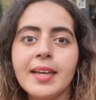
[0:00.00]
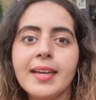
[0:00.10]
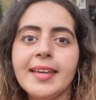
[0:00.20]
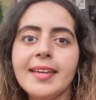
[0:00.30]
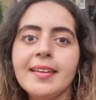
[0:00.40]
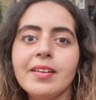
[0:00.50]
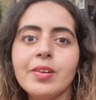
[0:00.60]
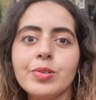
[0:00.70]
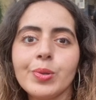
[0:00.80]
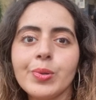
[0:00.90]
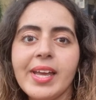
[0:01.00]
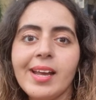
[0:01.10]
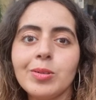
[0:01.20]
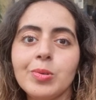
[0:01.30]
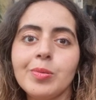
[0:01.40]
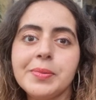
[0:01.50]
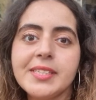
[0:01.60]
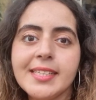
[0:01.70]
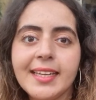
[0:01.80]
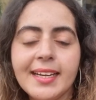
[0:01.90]
et euh, je regarde le
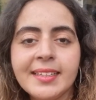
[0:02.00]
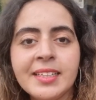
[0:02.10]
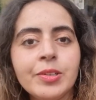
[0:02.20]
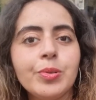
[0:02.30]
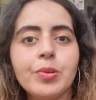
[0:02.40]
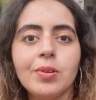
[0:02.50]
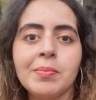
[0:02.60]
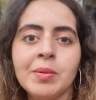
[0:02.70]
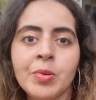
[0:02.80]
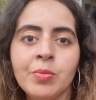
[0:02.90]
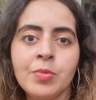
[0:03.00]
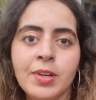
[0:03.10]
petit carnet que leur maman